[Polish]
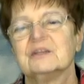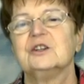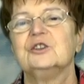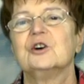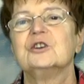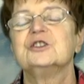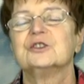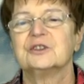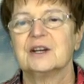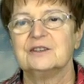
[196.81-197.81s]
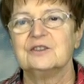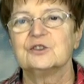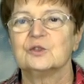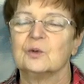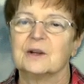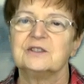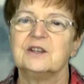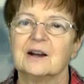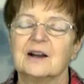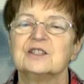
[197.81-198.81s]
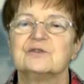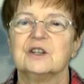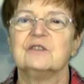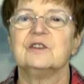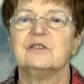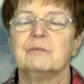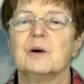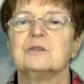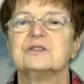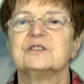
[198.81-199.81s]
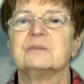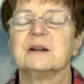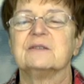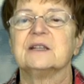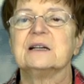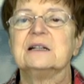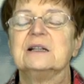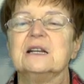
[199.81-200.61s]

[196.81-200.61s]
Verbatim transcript: I dojdzie do takiej sytuacji, jaka jest w tej chwili w Polsce, prawda?